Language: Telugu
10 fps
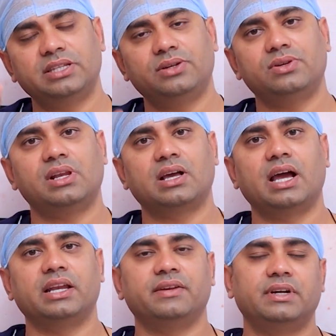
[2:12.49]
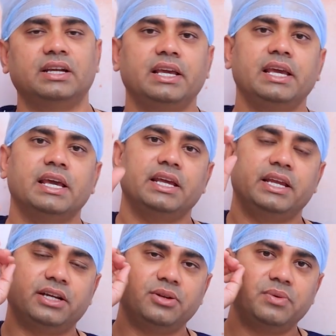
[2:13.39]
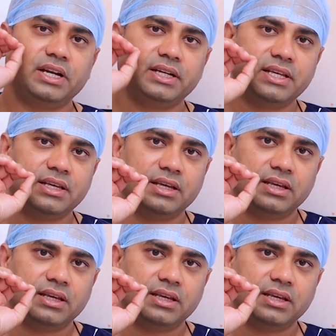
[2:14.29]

పది రోజులు కానివ్వండి ఎటువంటి